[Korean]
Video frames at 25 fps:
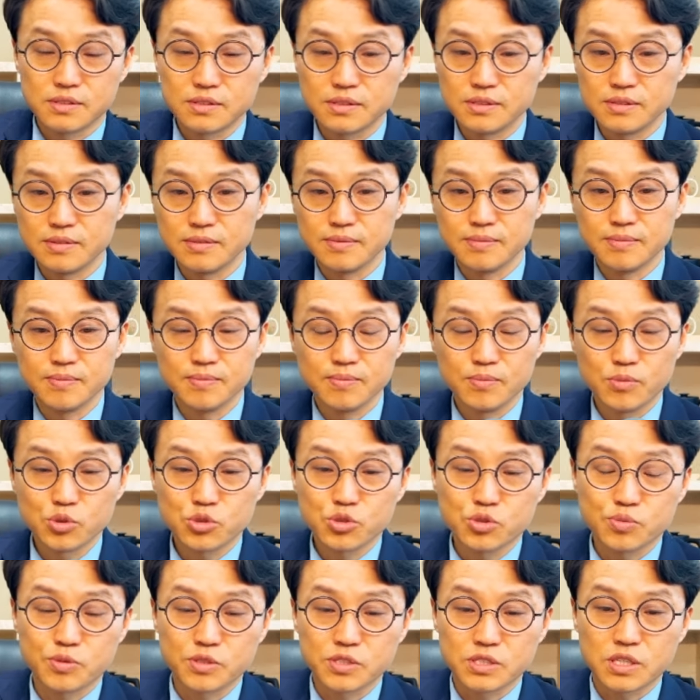음,
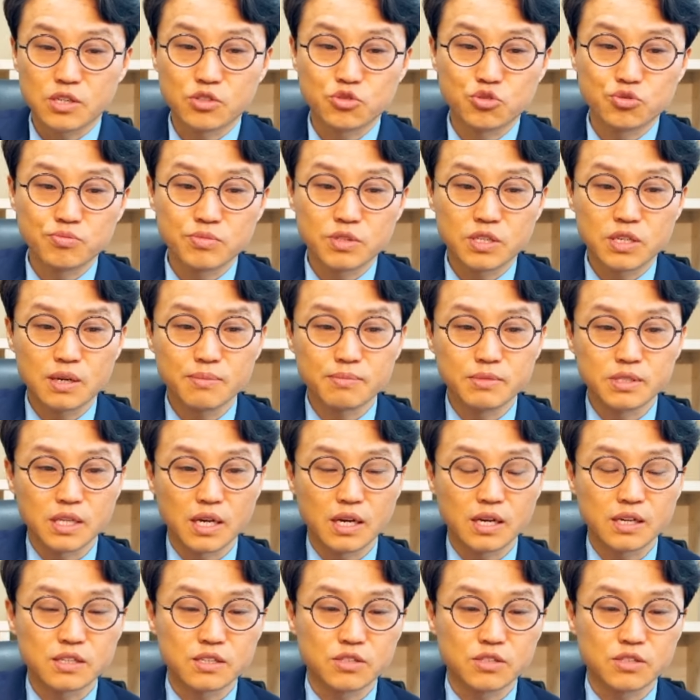모습으로 잘 준비를 합니다.